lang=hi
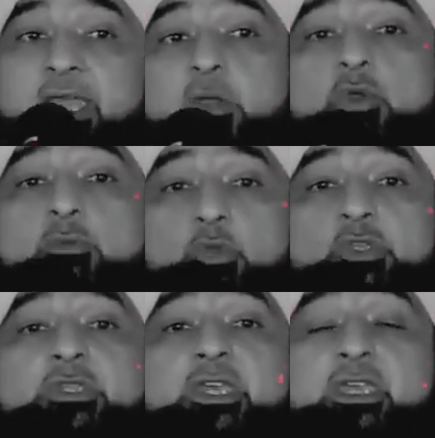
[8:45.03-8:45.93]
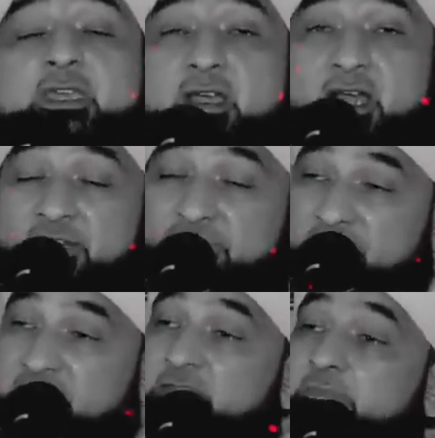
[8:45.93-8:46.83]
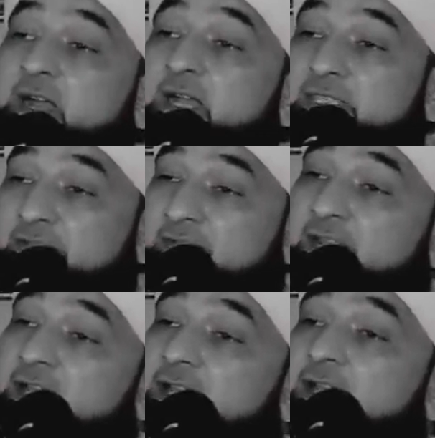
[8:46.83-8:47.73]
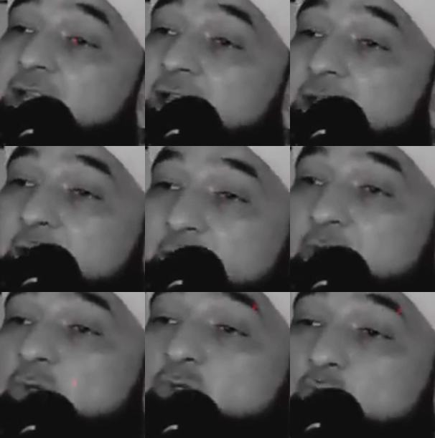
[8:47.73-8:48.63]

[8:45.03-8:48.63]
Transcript: है कोई मुझसे आफ़ियत मांगने वाला मैं